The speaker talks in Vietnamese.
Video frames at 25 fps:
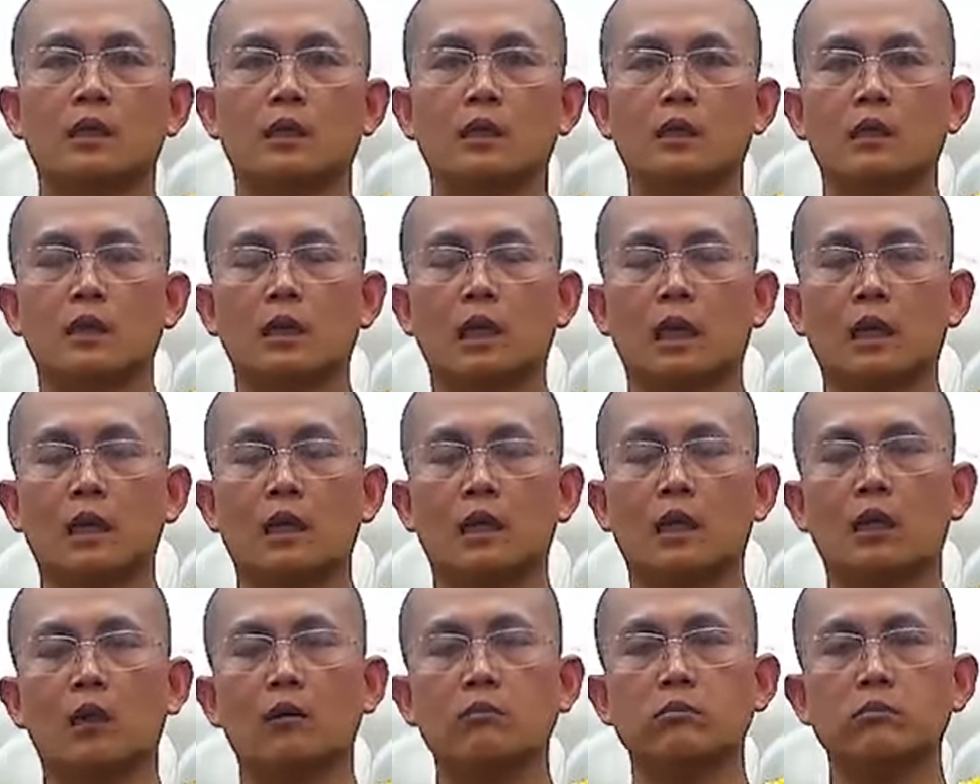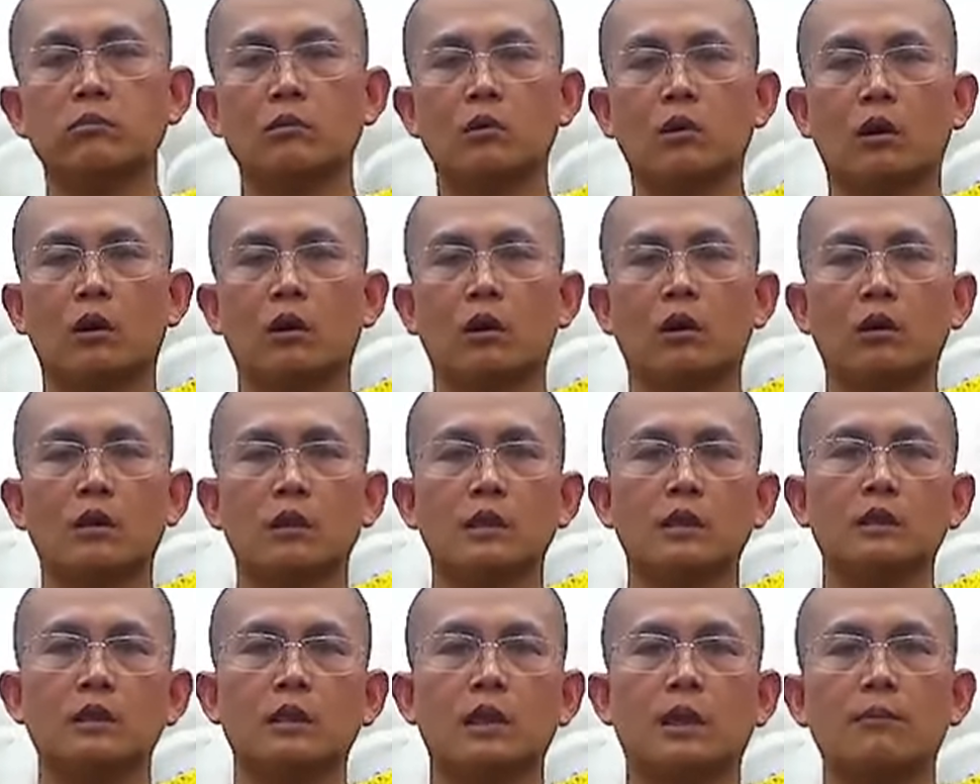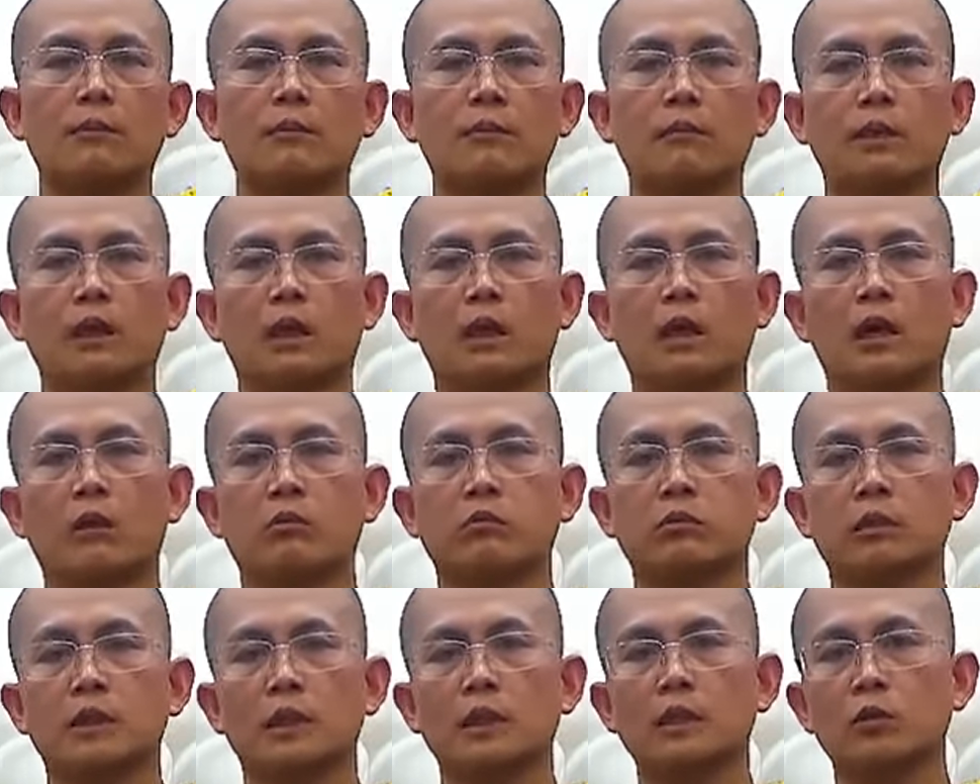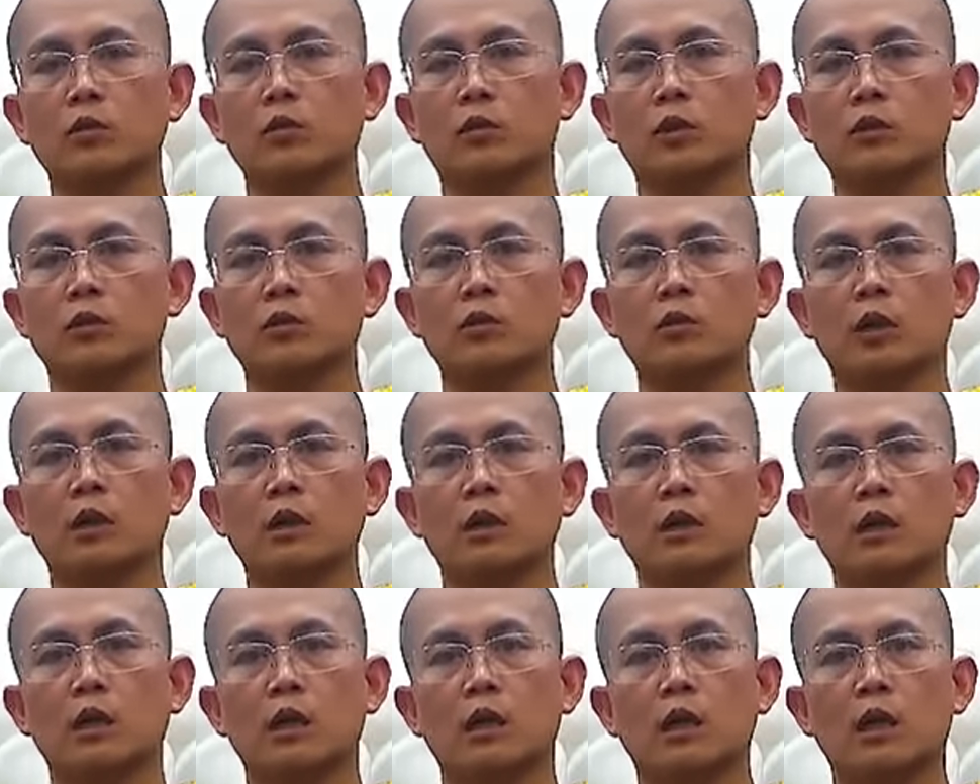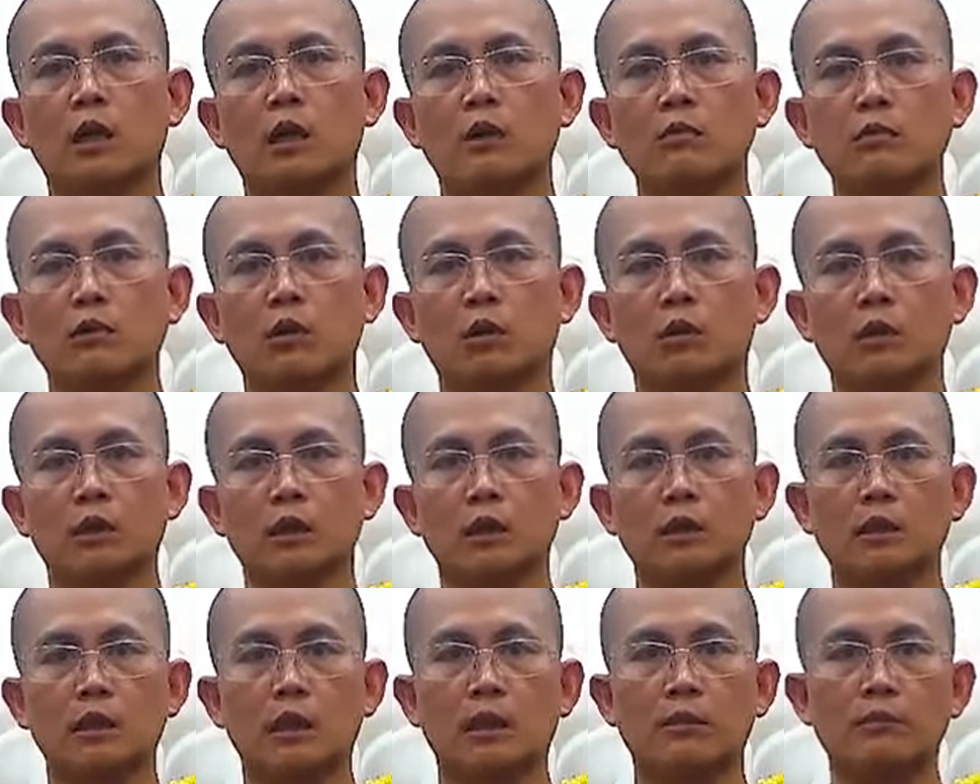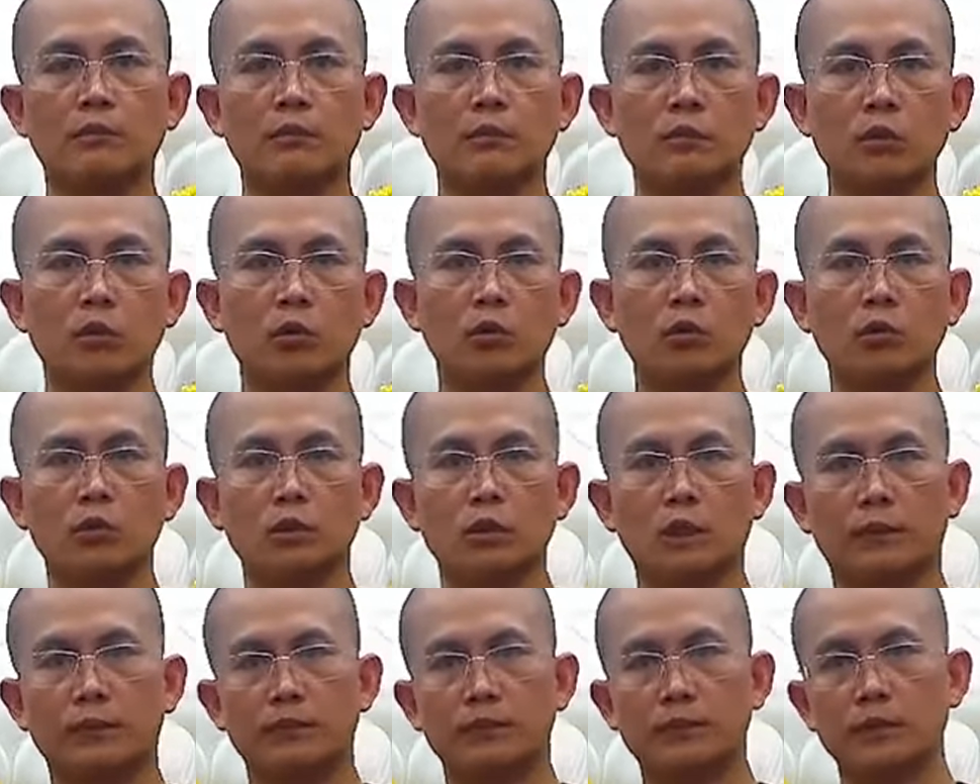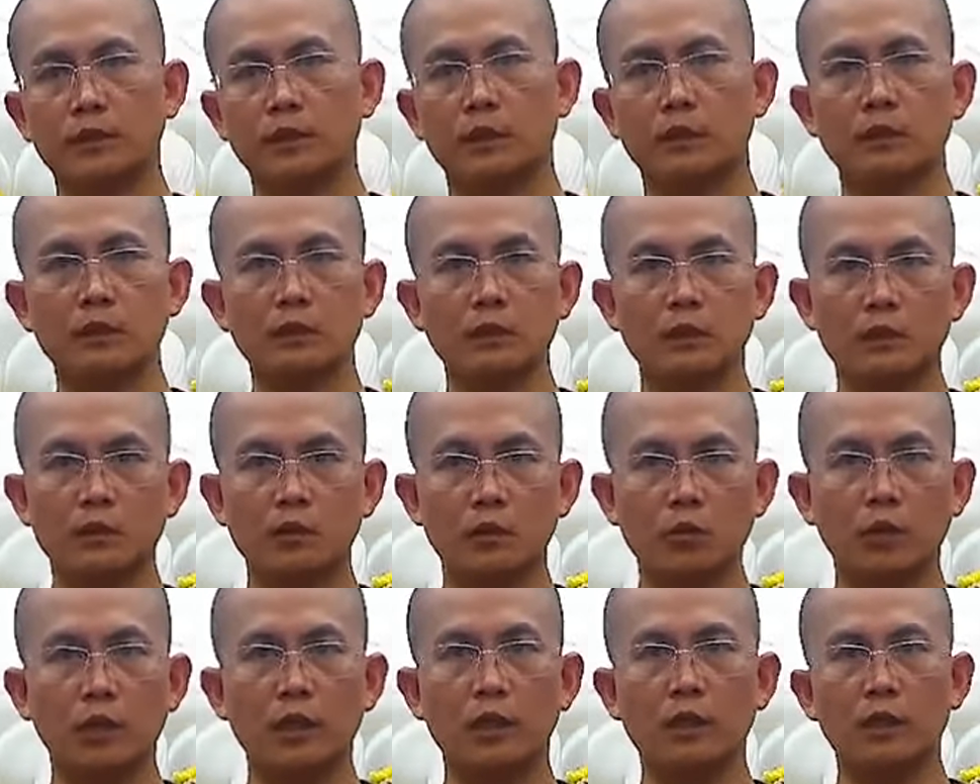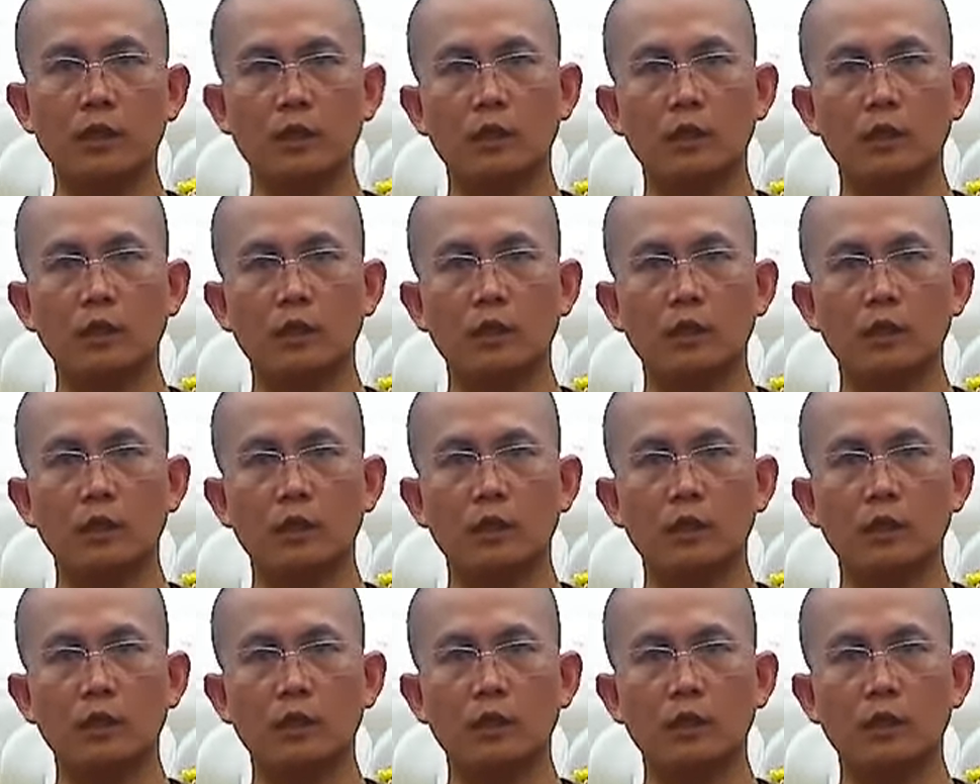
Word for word: lại không có cái tâm học kinh nuột nuộn không có cái tâm tu tập giới định tuệ